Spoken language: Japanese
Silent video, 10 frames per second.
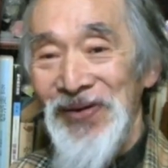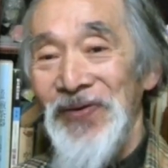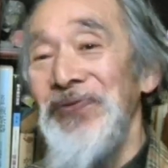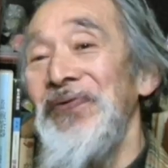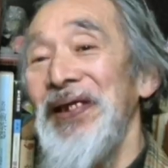
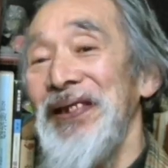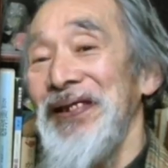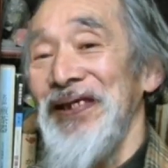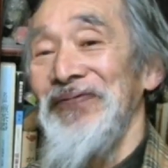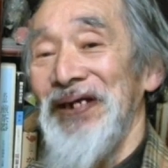断っ
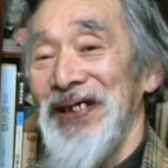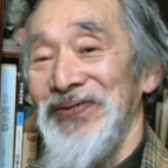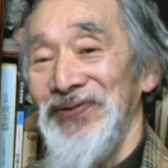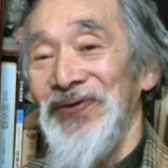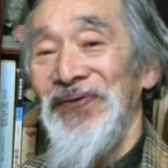たっていう話
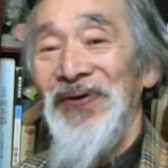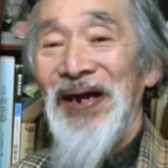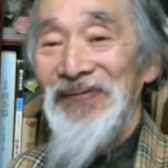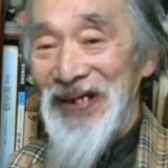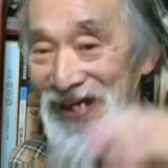と両方
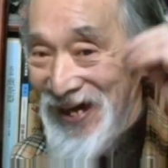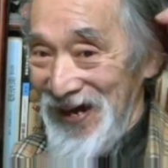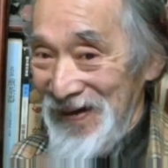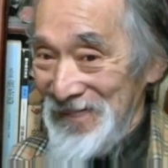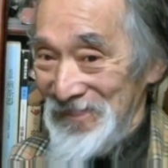あるわけや。
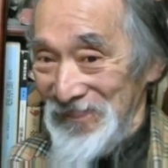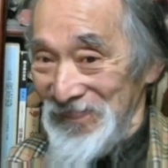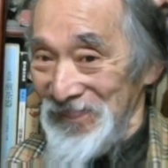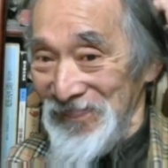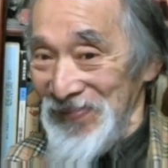どっち
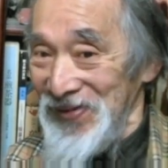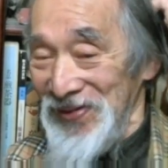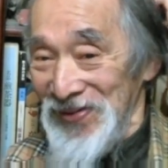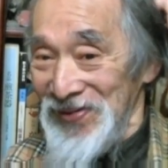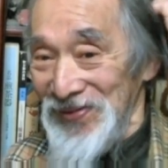でも信憑さ
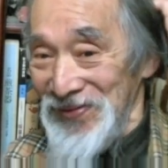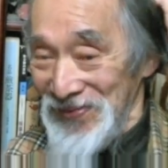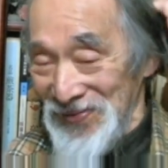れますね。